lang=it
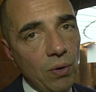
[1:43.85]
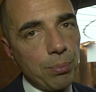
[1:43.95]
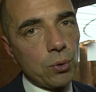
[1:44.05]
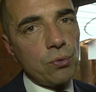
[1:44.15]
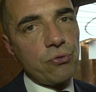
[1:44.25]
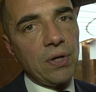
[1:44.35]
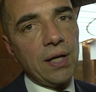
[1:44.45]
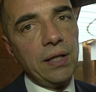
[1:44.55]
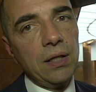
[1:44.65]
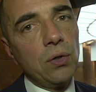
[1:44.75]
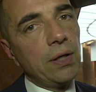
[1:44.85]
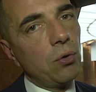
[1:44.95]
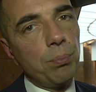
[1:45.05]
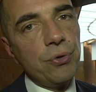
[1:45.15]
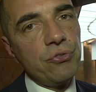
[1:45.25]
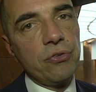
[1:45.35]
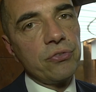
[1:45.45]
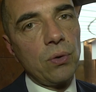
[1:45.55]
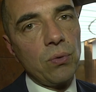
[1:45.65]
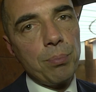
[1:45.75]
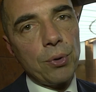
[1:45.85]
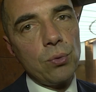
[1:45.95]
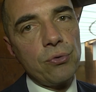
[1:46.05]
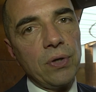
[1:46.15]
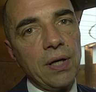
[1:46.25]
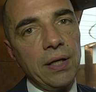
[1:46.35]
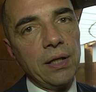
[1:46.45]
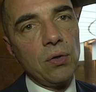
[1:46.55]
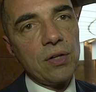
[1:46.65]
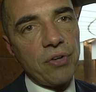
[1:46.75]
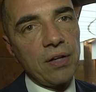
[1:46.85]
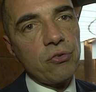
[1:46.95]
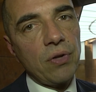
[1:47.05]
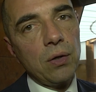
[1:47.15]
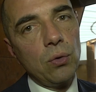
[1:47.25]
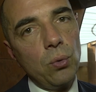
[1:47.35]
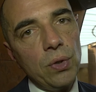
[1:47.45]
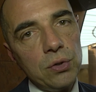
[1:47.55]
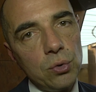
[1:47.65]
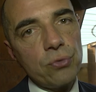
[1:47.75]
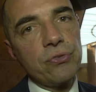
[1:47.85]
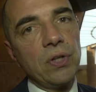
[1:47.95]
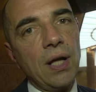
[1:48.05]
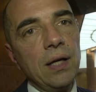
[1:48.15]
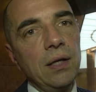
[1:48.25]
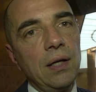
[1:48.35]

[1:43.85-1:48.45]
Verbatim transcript: una produzione agricola e non può esistere una produzione agricola senza un'industria